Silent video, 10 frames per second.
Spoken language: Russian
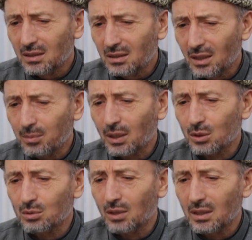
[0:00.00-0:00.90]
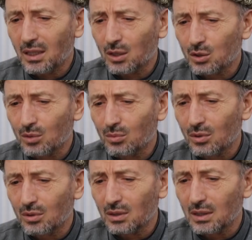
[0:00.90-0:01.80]
Я прошу Аллаха, чтобы
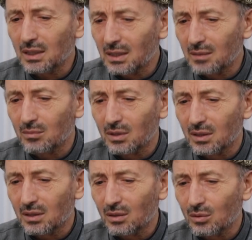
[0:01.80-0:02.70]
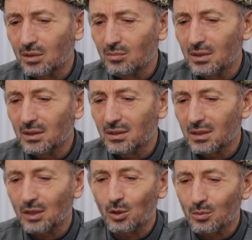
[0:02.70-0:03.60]
Он этими людьми
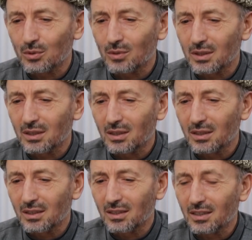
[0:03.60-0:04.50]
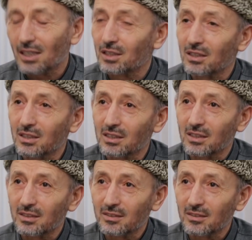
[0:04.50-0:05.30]
на том свете гордился.